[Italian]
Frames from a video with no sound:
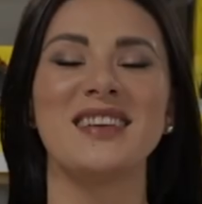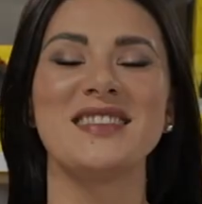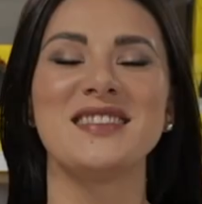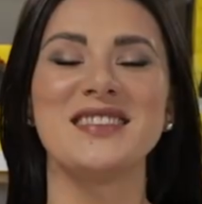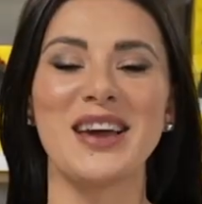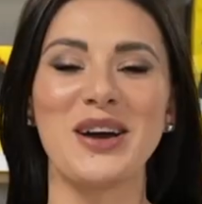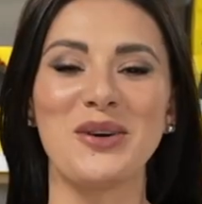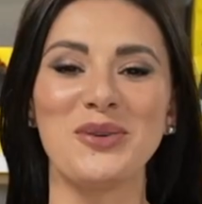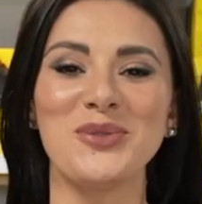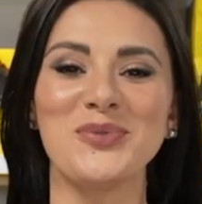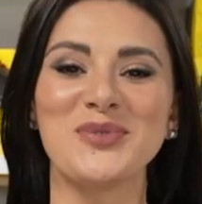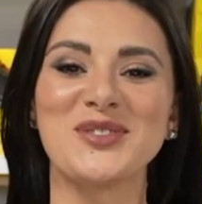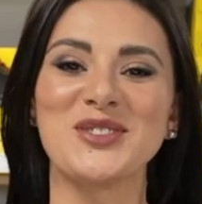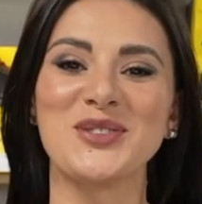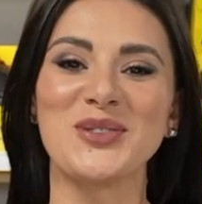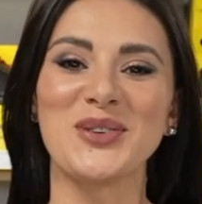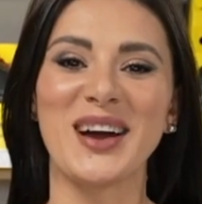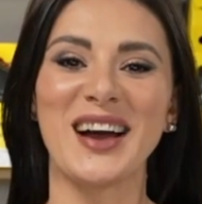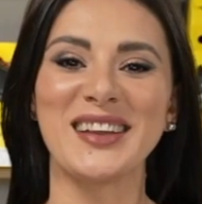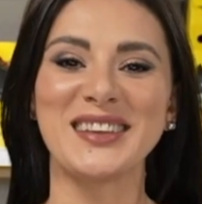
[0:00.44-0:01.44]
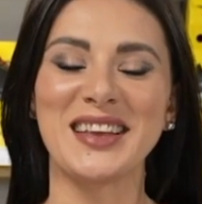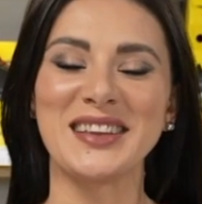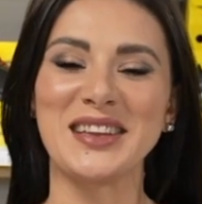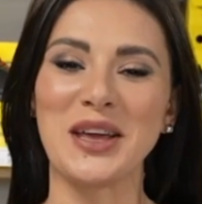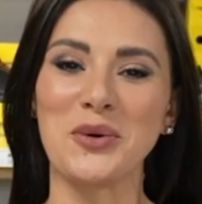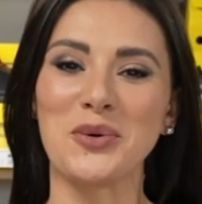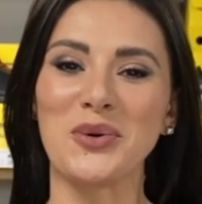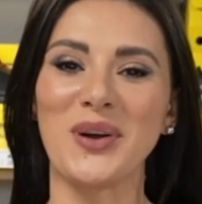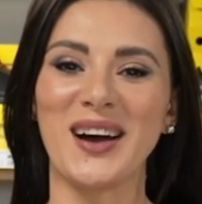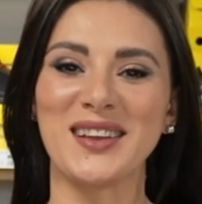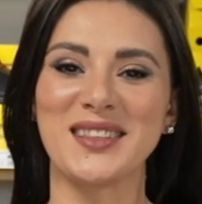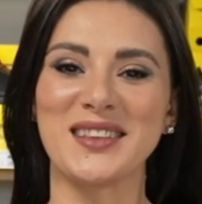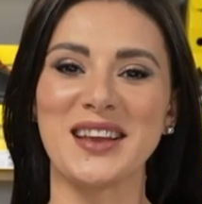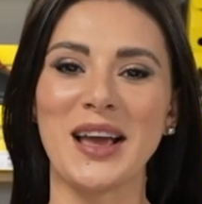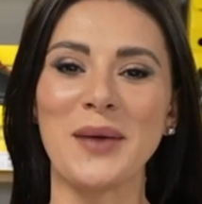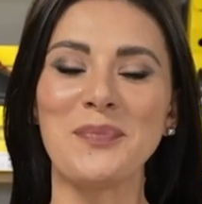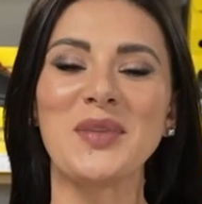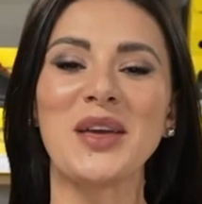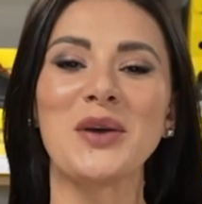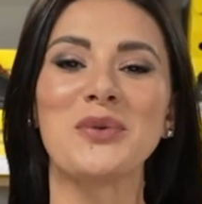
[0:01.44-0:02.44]
Ciao, sono Katia di
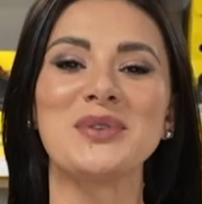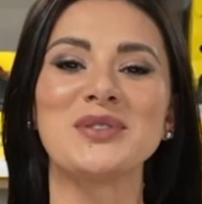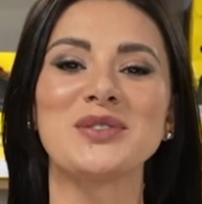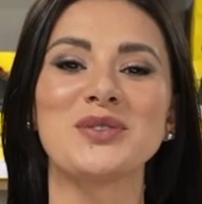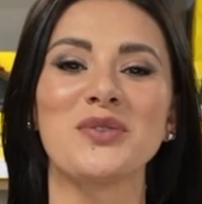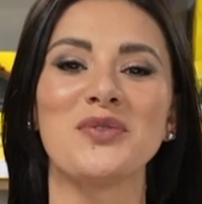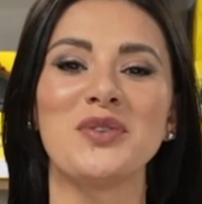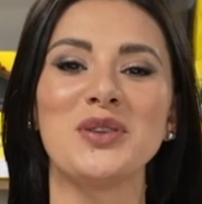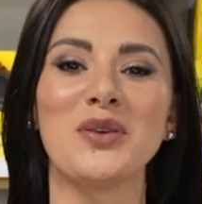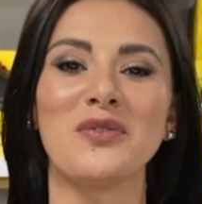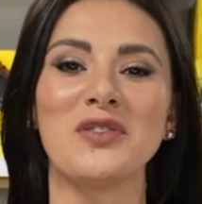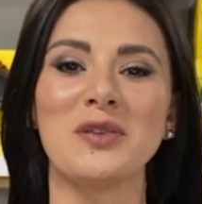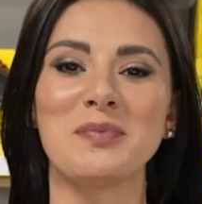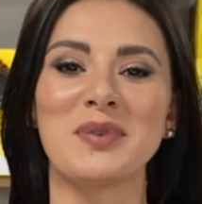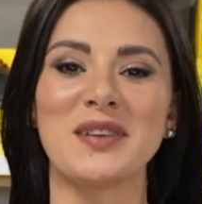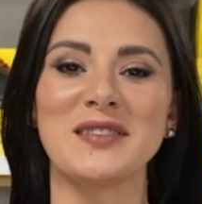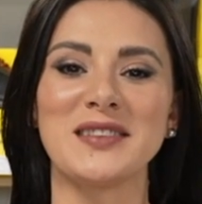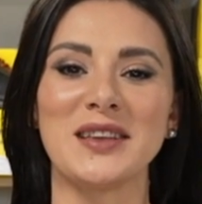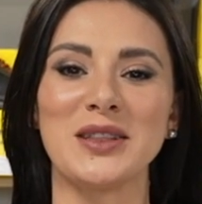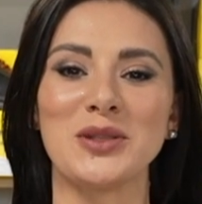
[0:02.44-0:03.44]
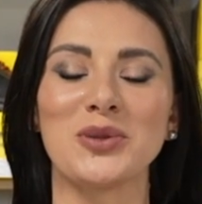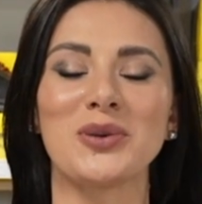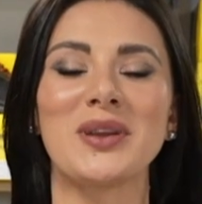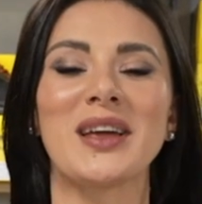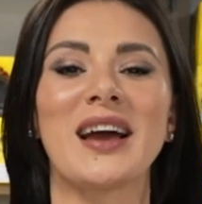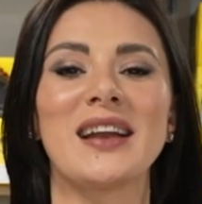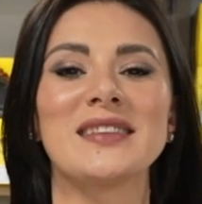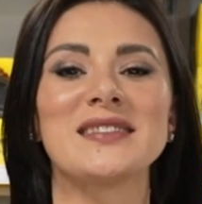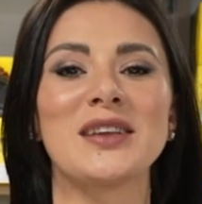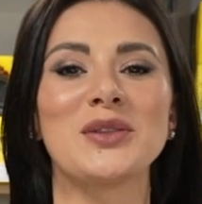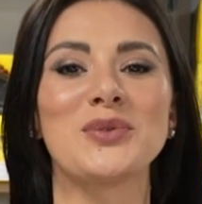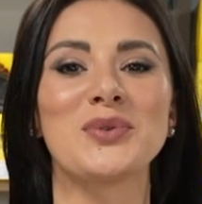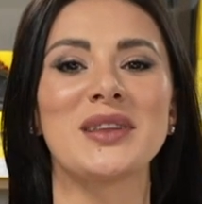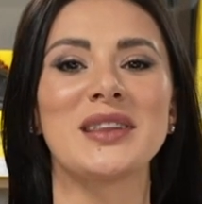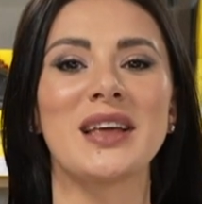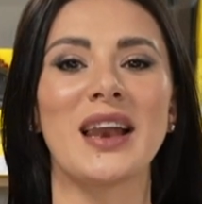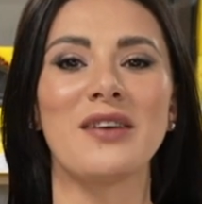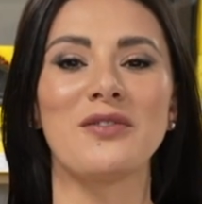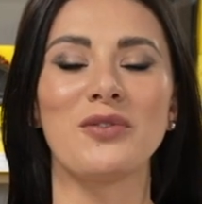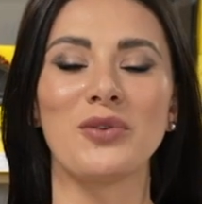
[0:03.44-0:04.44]
Euroatria e in questo video vi presento le calzature
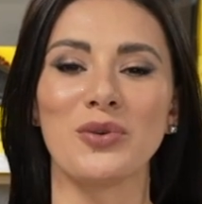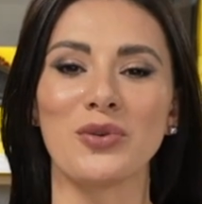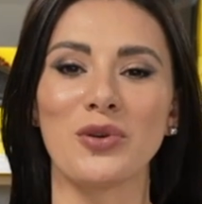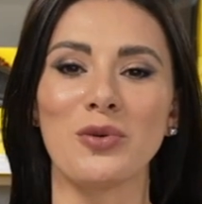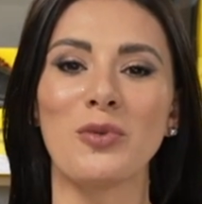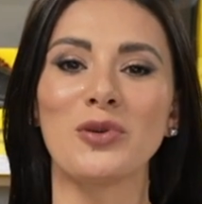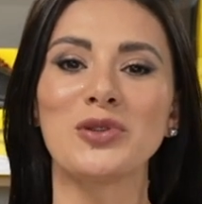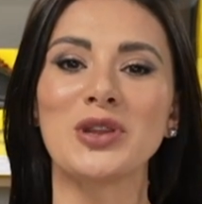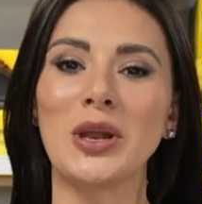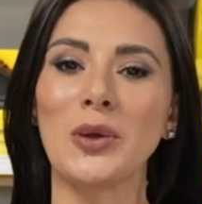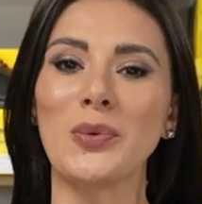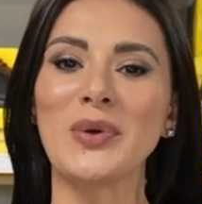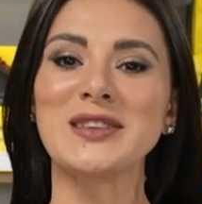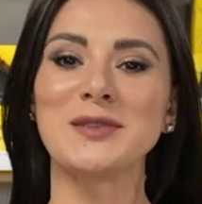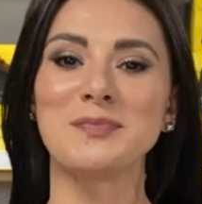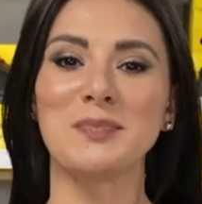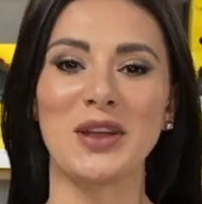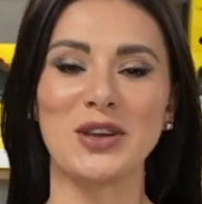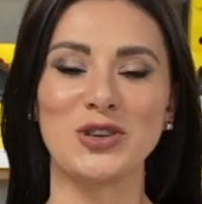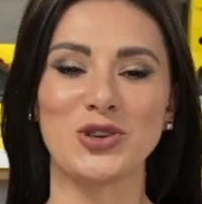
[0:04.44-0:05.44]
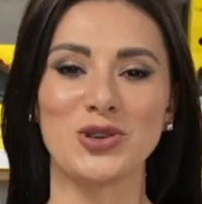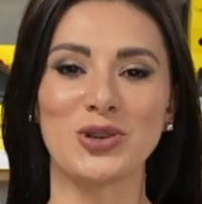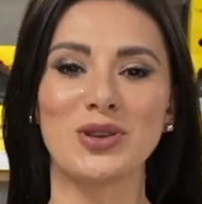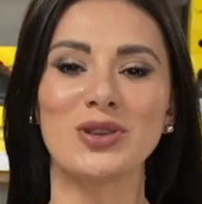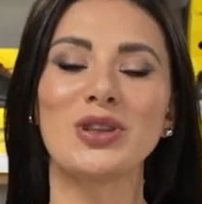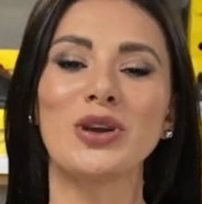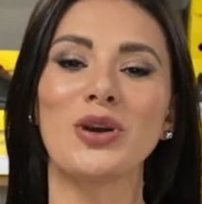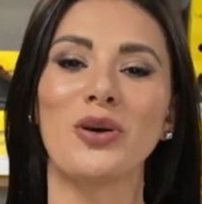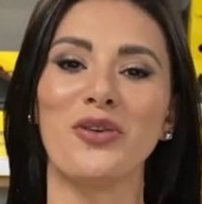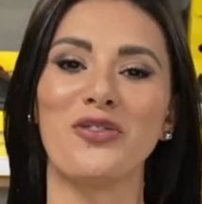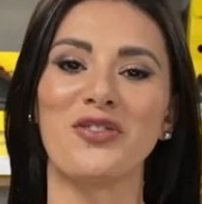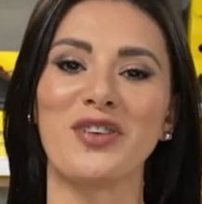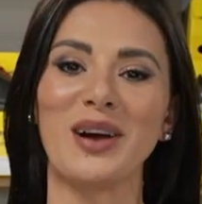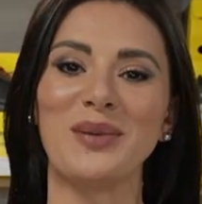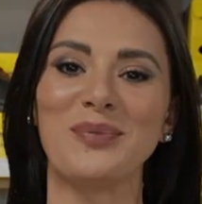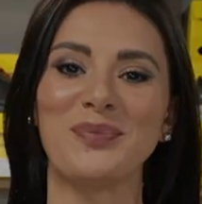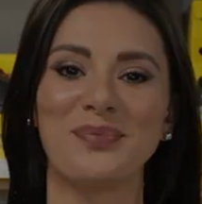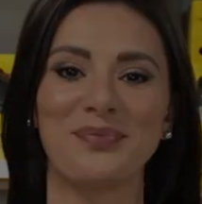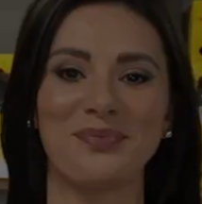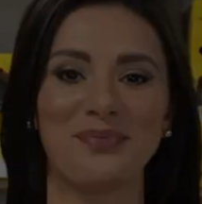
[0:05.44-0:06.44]
da lavoro modello Expression di Cofra.